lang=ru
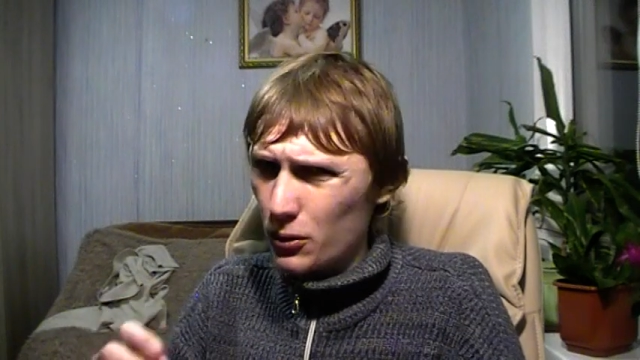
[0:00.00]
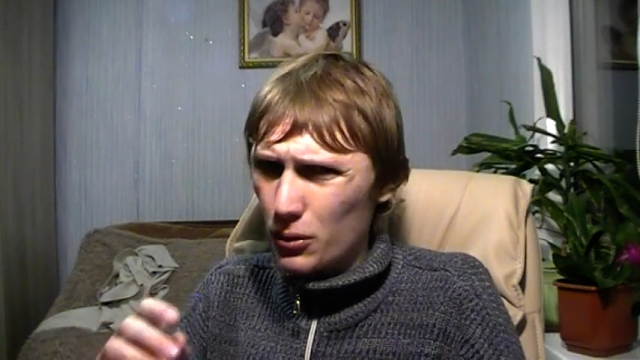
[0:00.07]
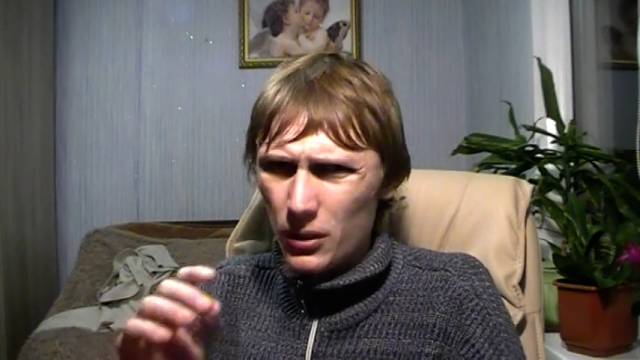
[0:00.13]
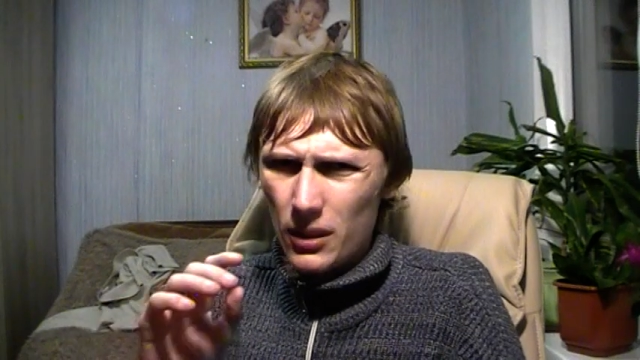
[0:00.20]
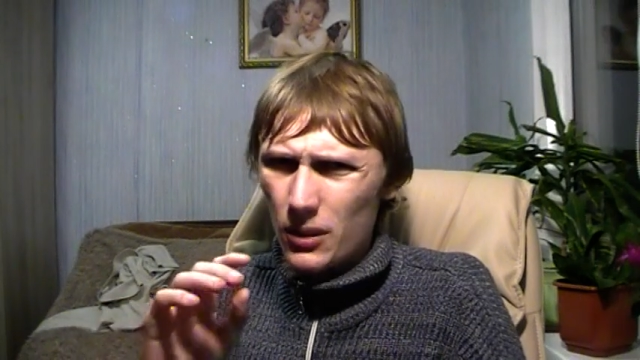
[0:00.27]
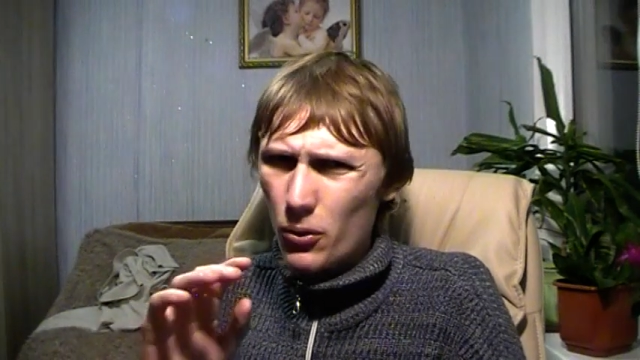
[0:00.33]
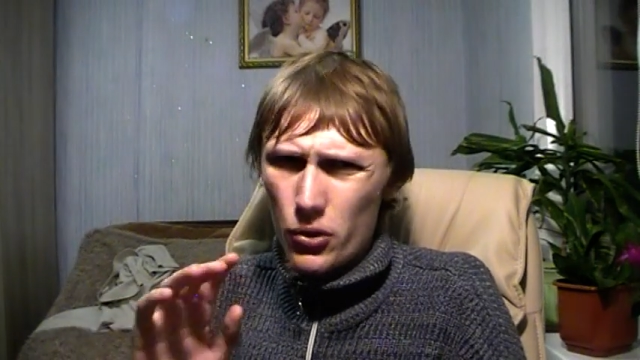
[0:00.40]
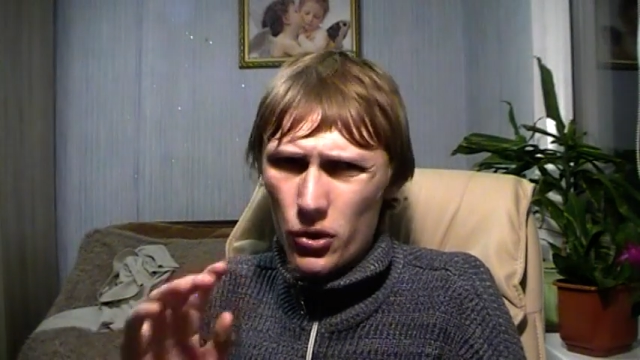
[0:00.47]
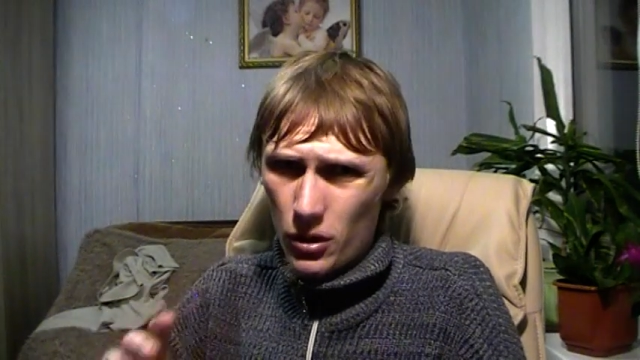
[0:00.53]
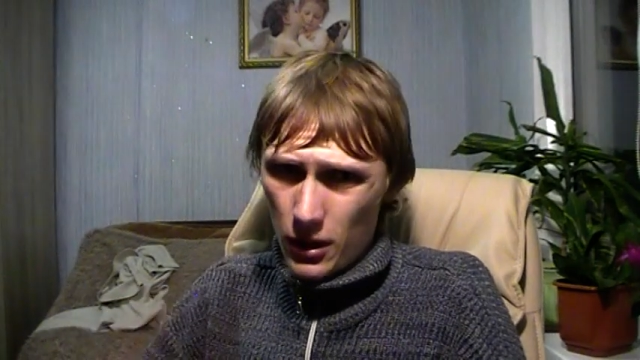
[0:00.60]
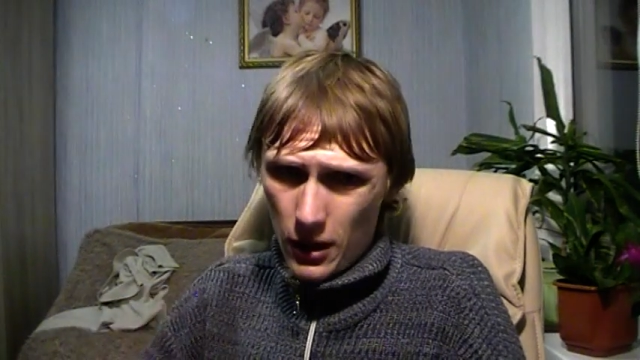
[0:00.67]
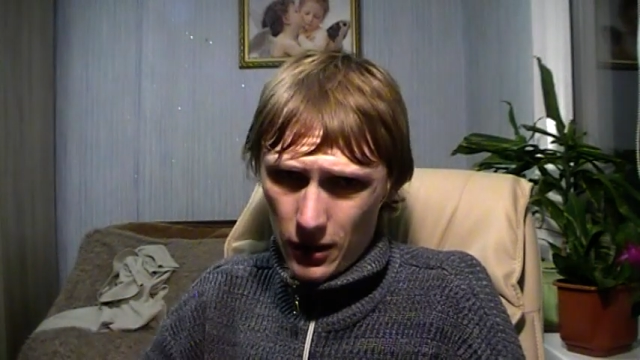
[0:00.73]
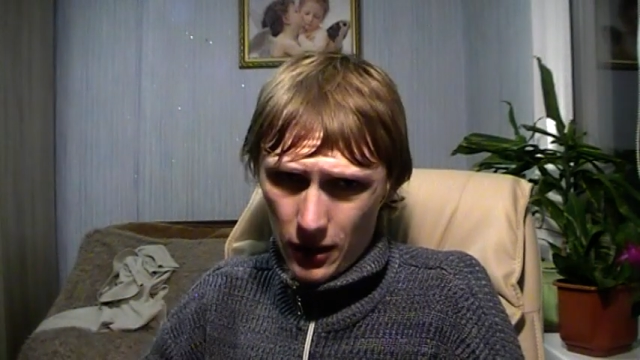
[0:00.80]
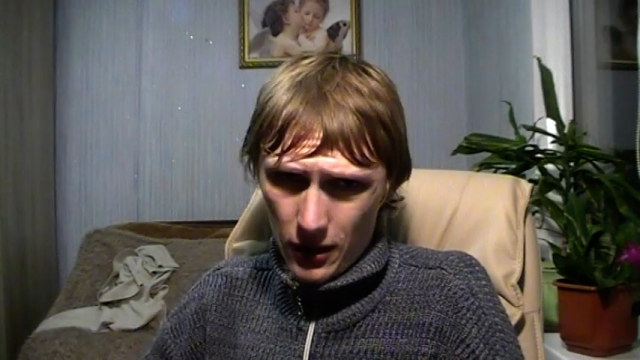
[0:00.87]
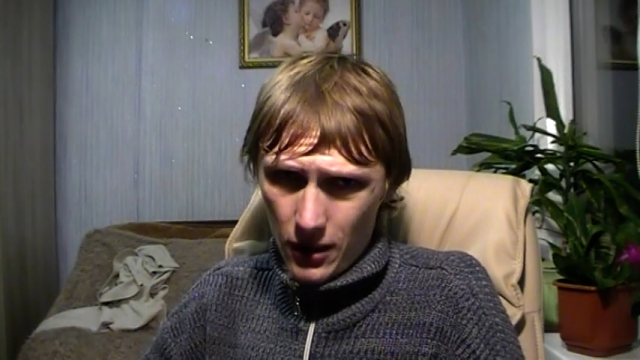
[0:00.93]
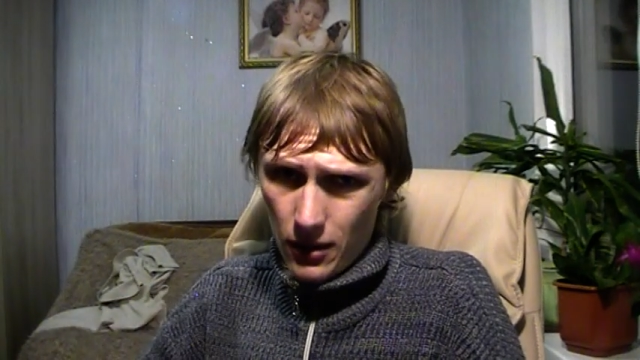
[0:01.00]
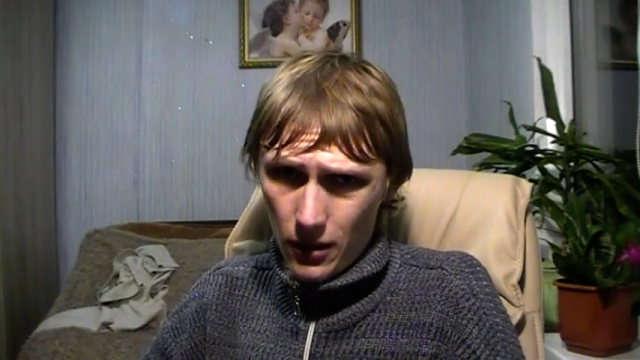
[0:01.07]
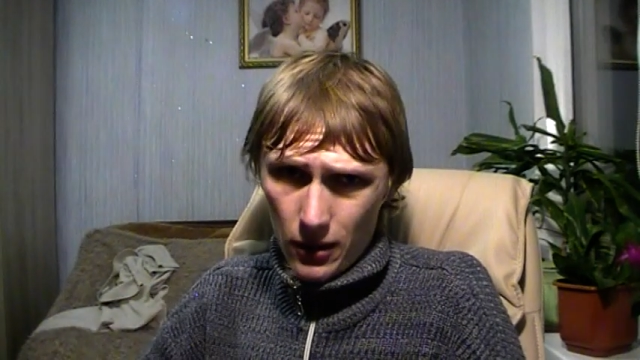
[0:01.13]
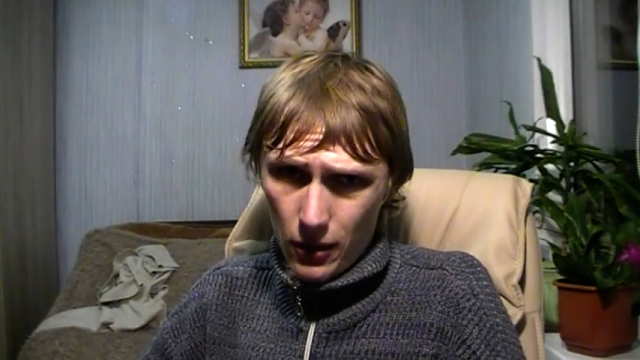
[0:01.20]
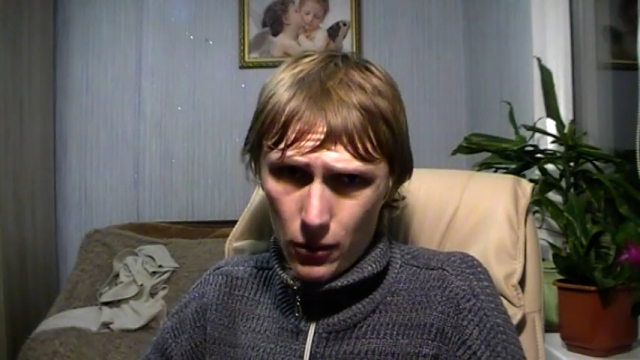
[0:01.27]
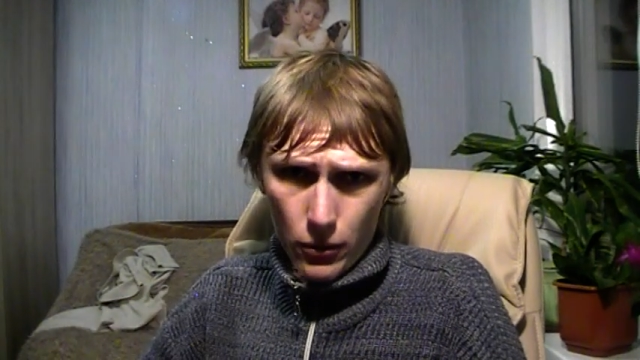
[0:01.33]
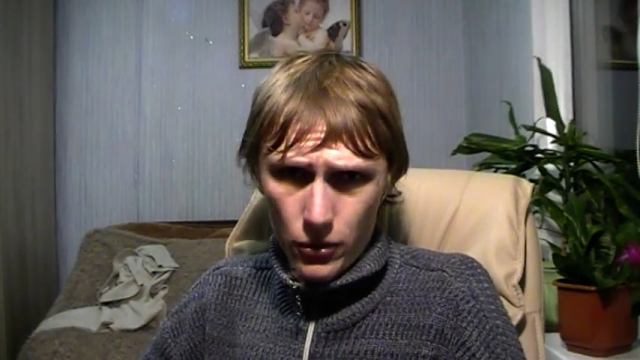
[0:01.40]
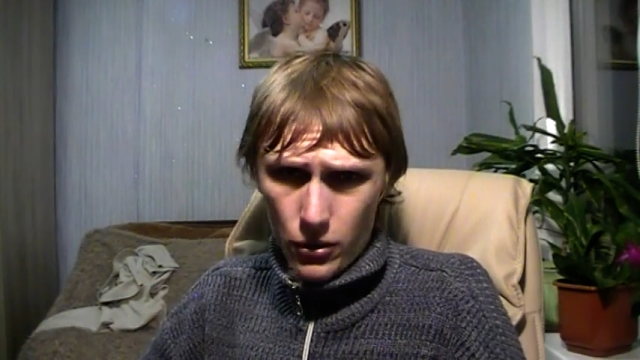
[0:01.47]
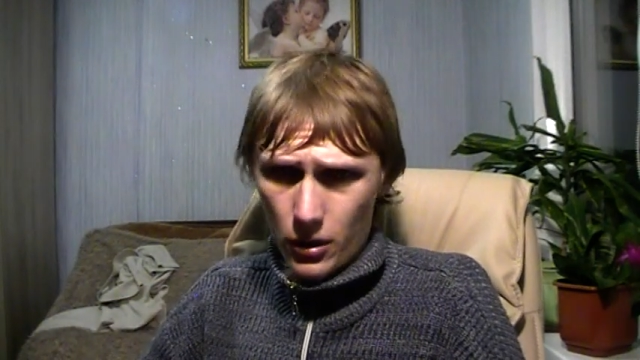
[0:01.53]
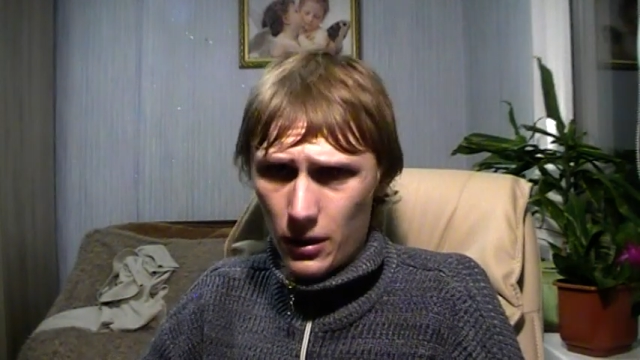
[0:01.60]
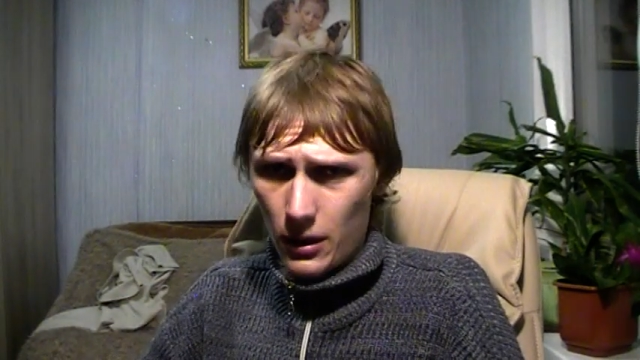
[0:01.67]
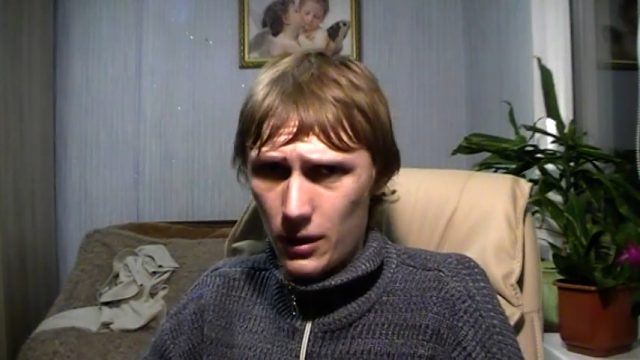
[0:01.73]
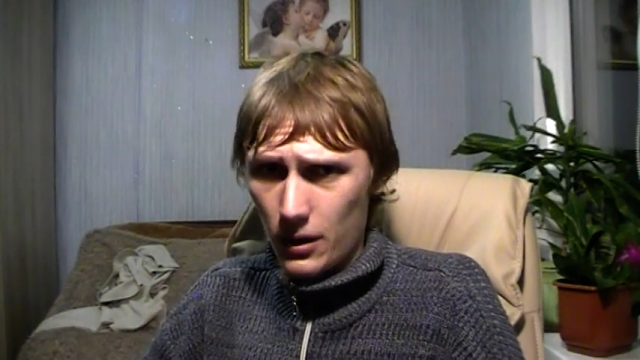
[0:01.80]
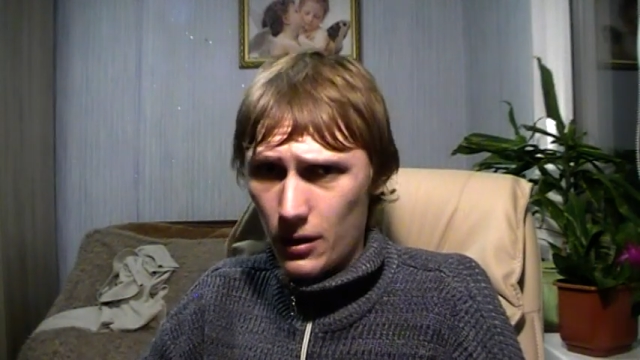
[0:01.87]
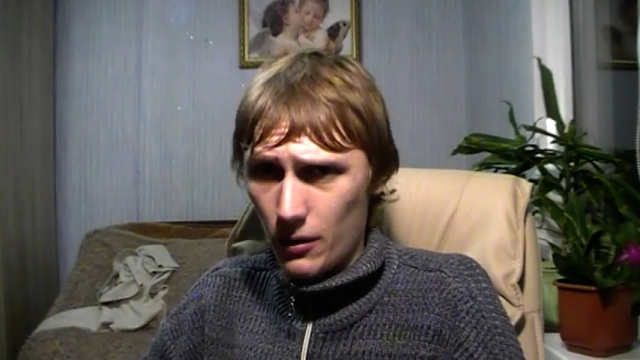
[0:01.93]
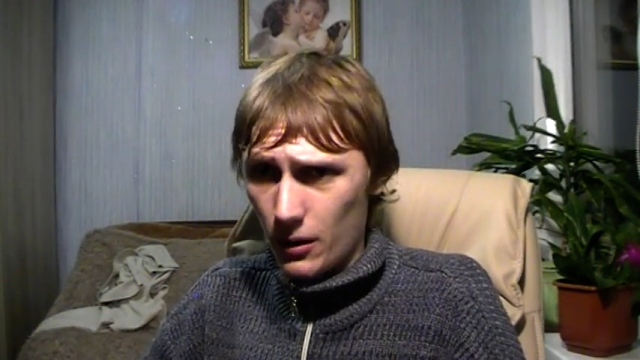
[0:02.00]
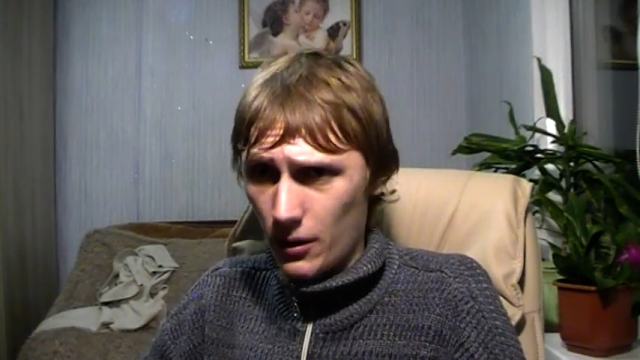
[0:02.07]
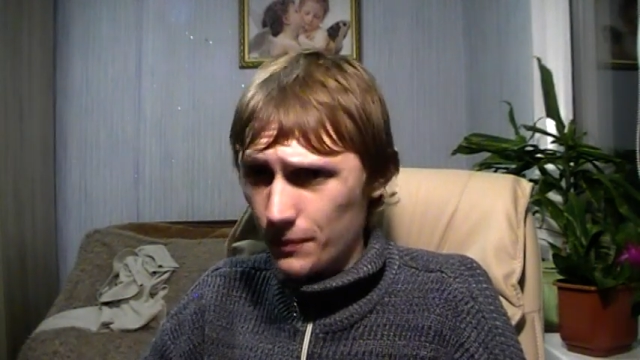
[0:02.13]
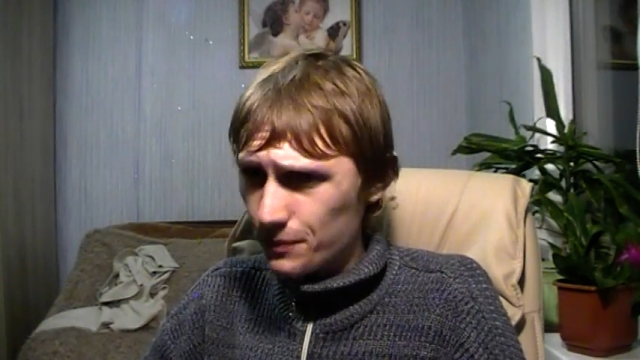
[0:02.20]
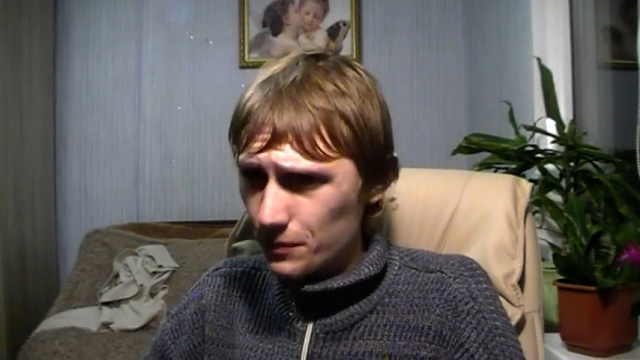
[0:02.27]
он это очень редко делает, Леончика накидывает –